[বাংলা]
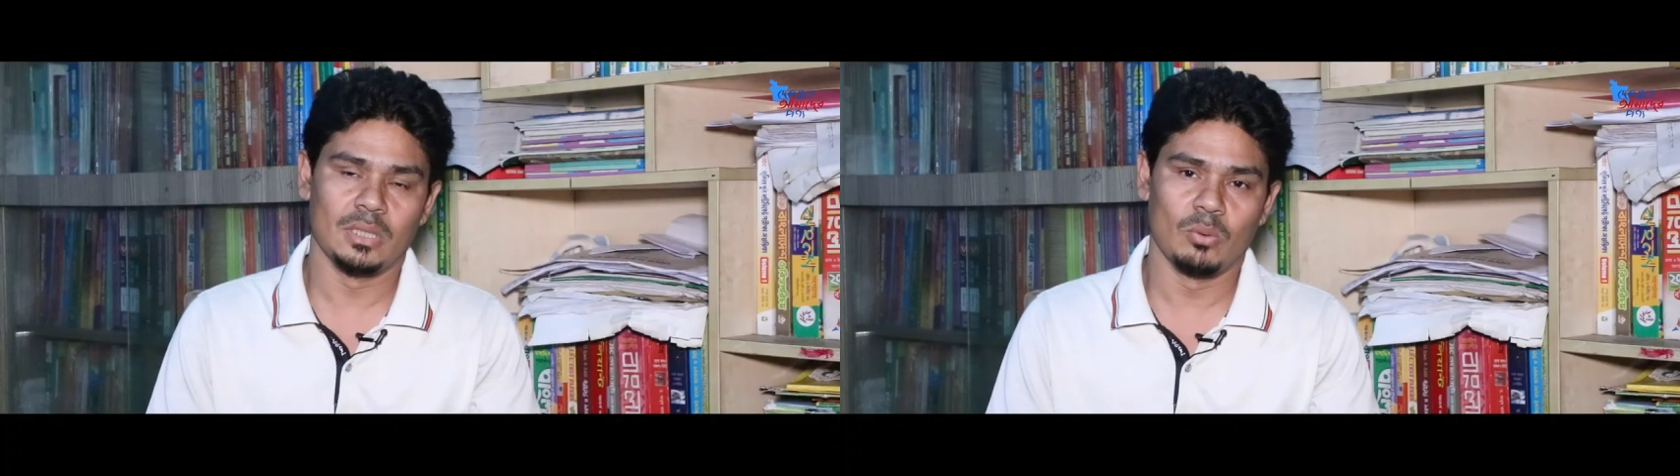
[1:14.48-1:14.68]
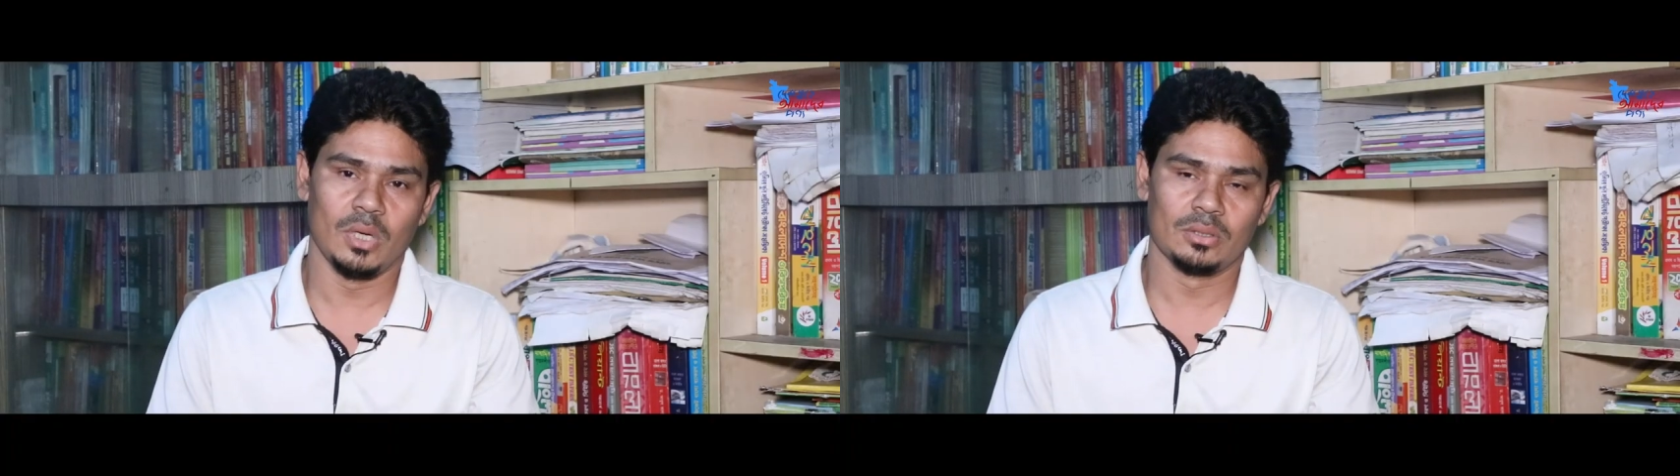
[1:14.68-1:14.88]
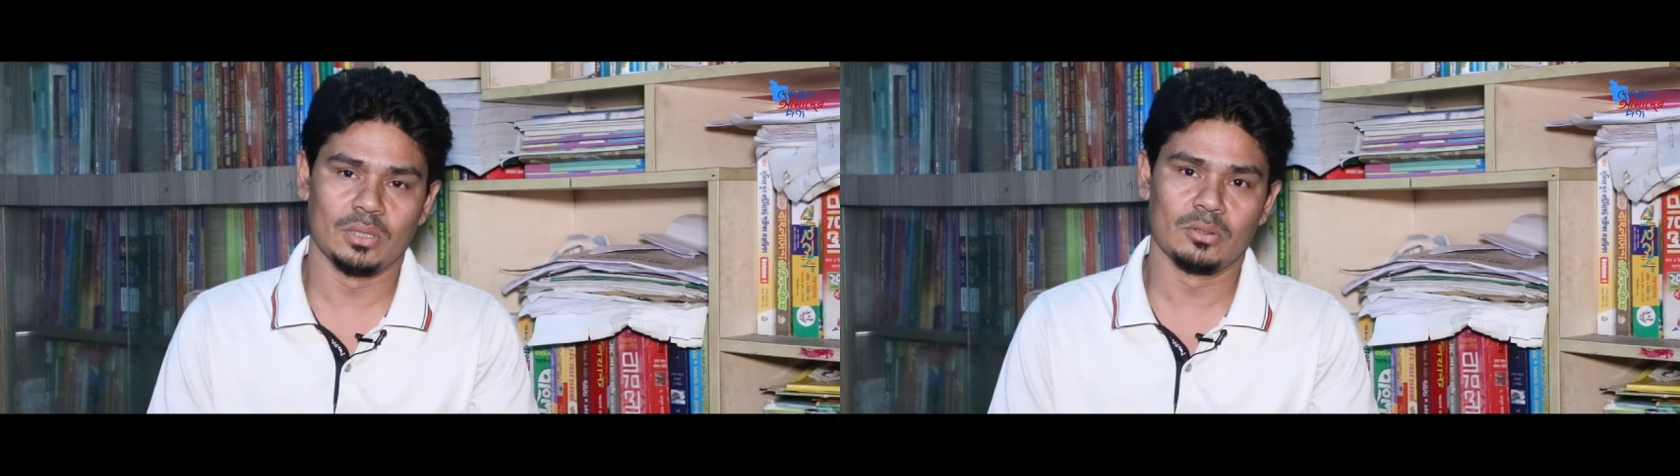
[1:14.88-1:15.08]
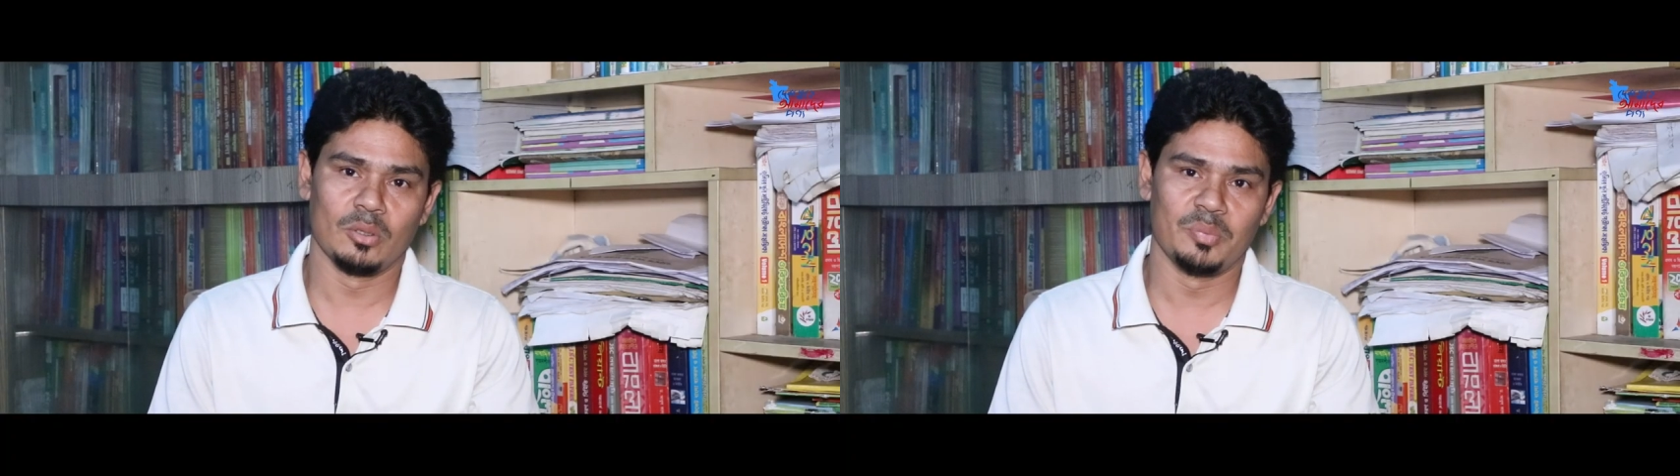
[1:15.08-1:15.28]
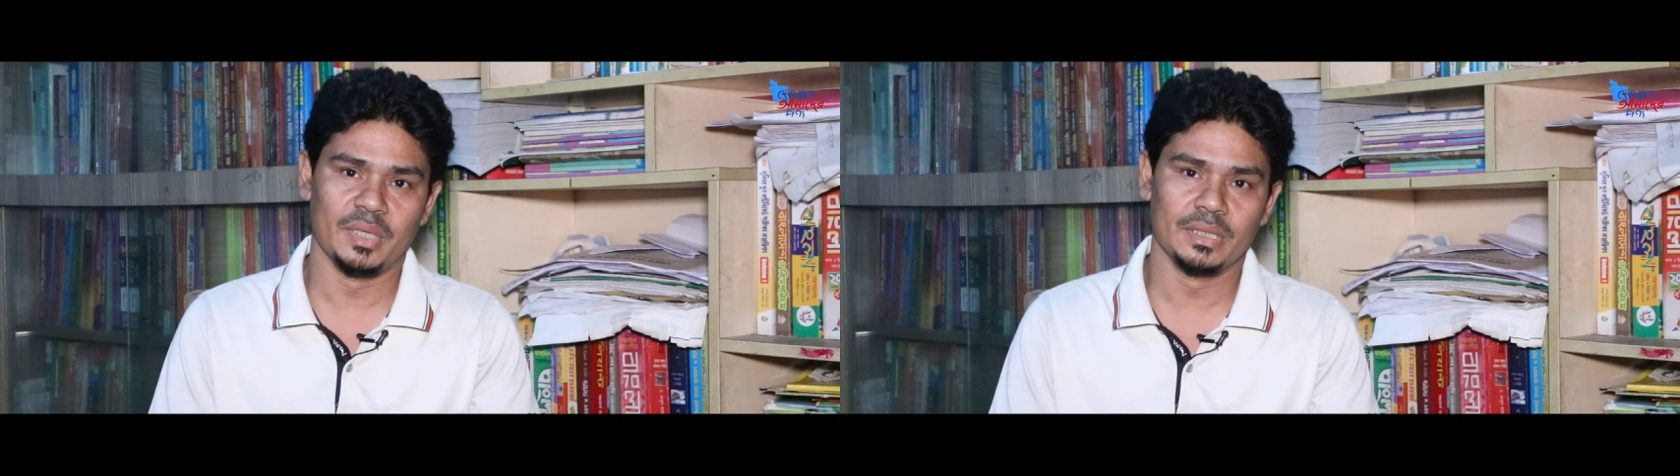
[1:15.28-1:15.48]
ওয়ালটন
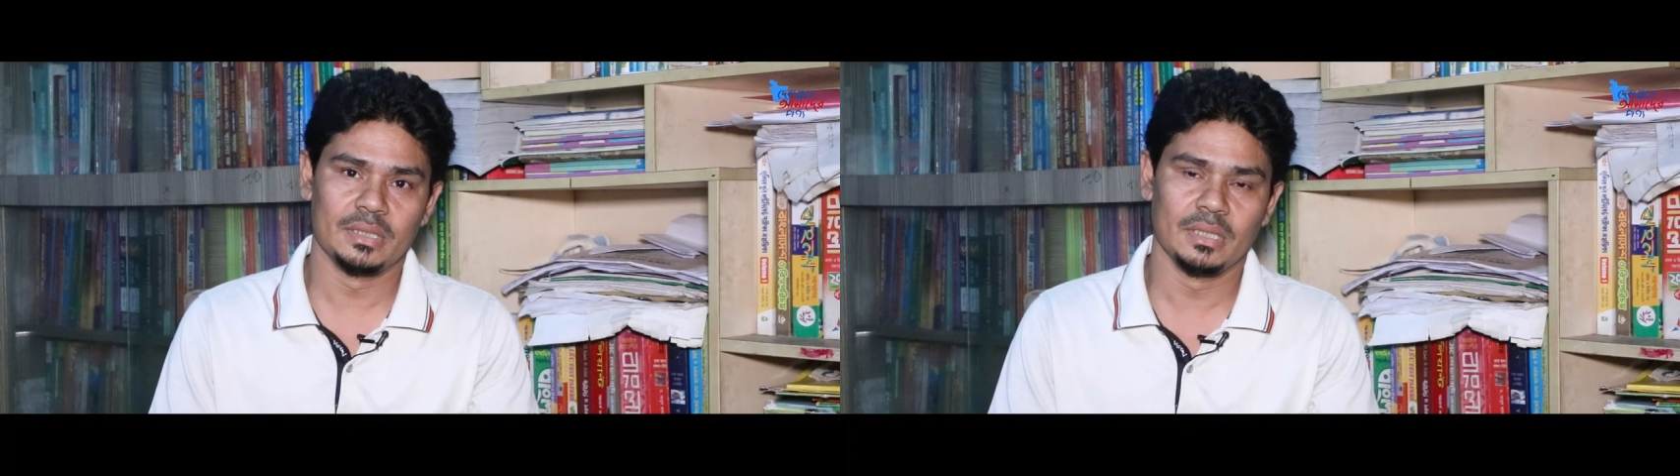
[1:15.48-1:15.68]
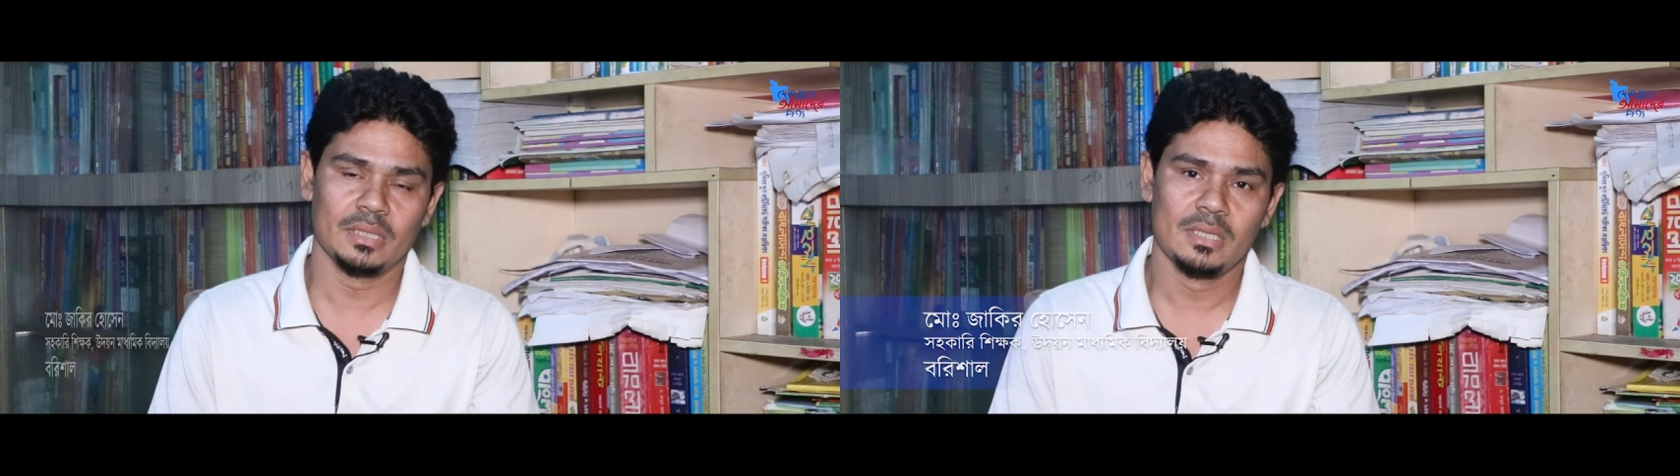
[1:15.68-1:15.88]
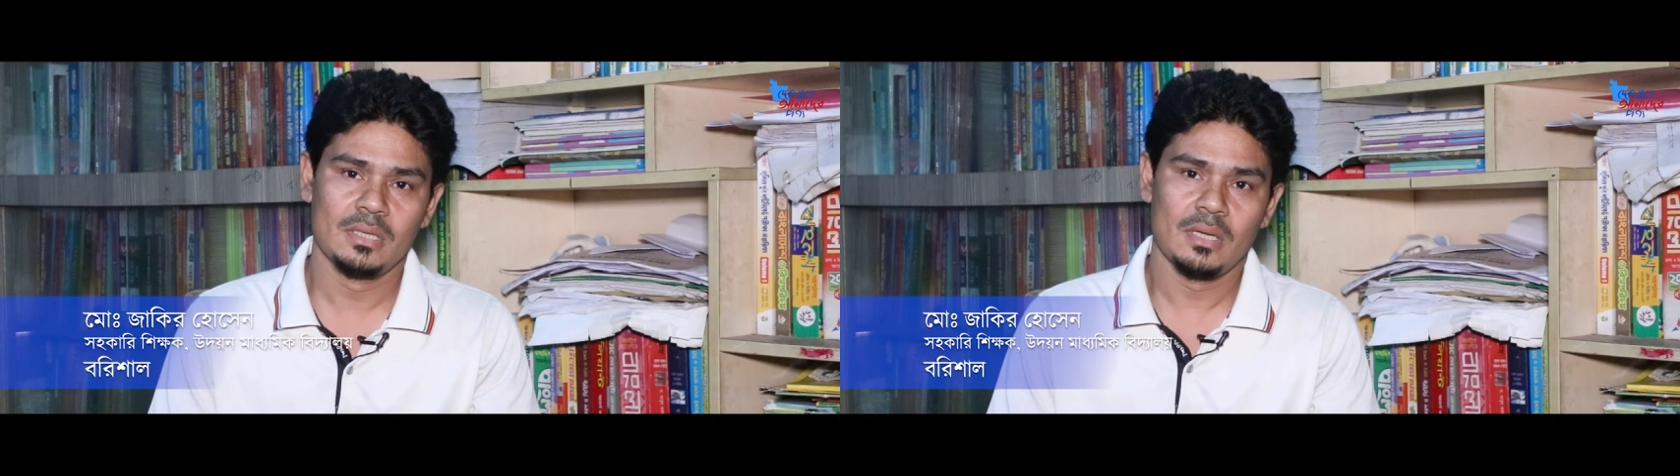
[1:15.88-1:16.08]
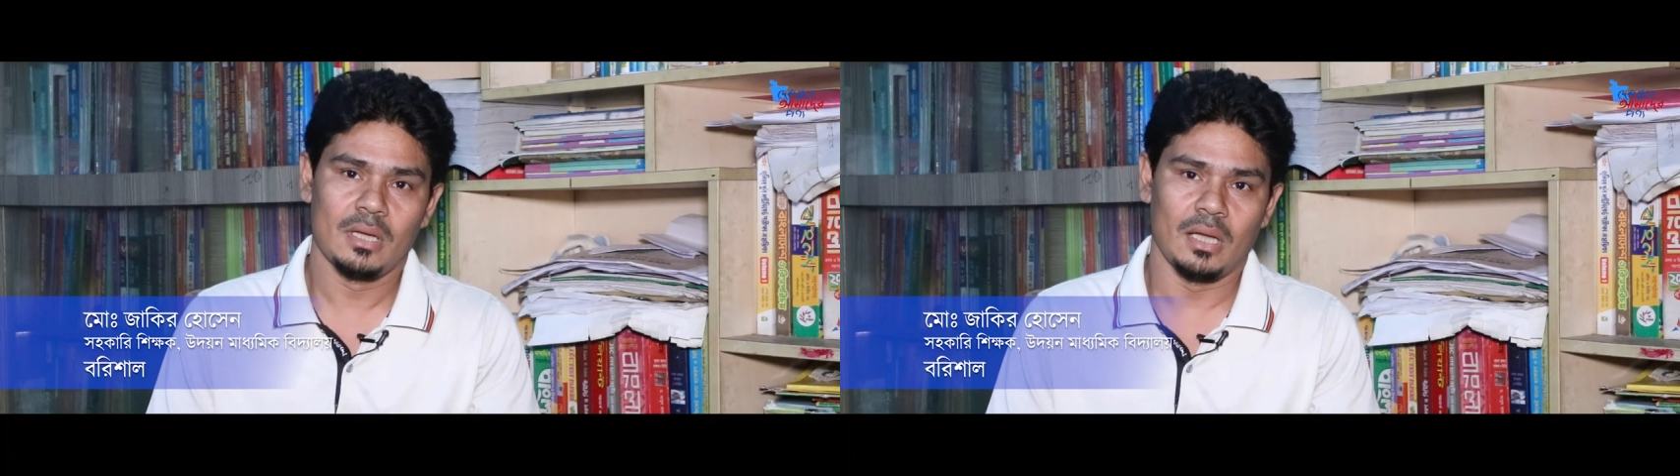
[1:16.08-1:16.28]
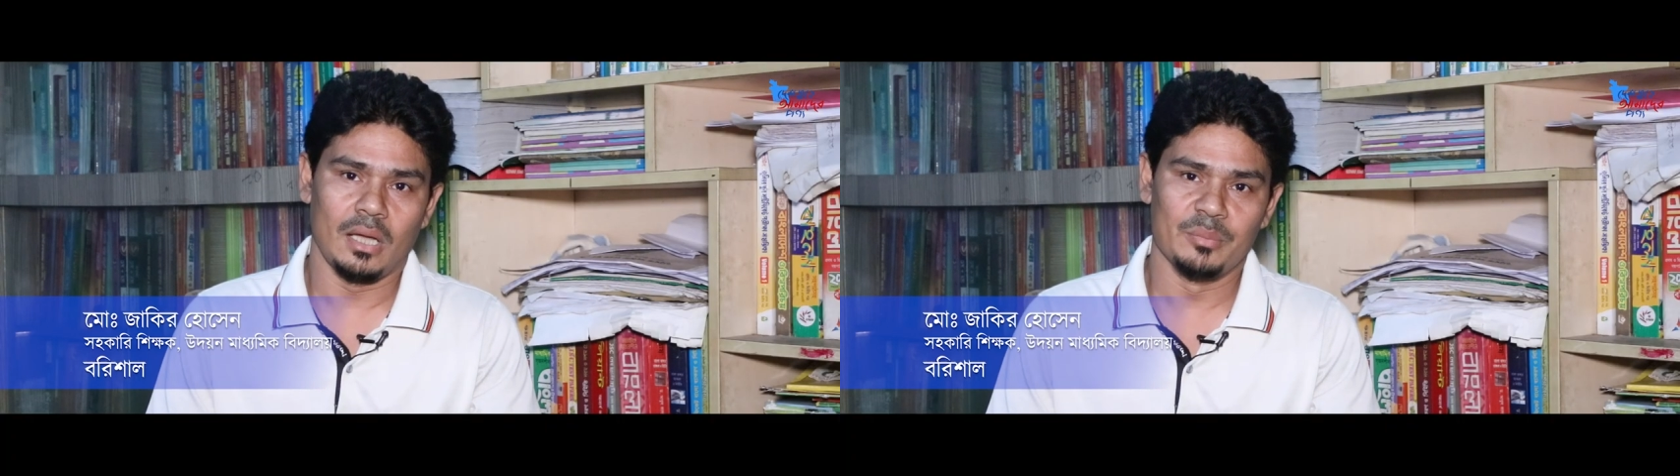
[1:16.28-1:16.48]
কোম্পানিকে
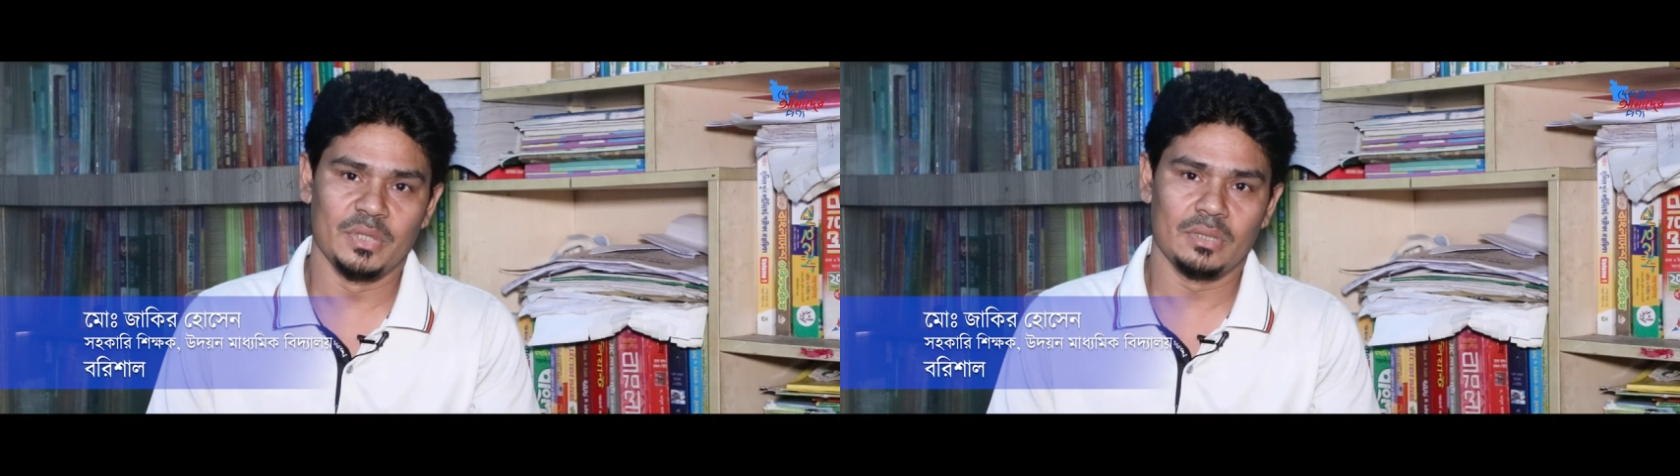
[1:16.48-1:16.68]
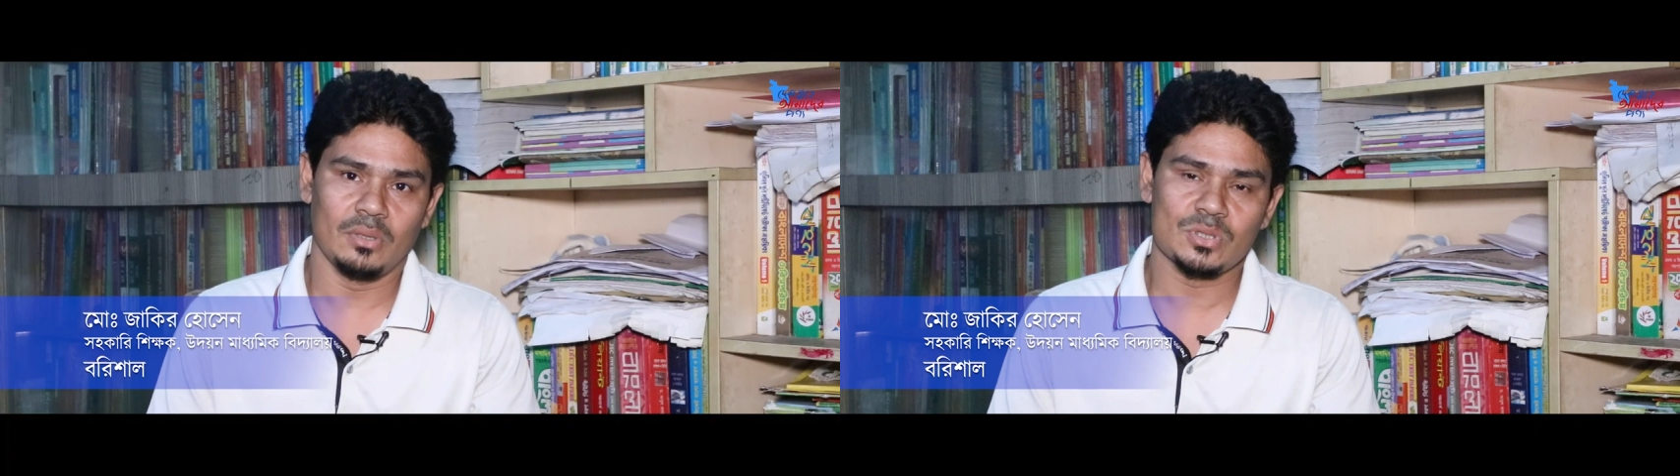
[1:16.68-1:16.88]
আমি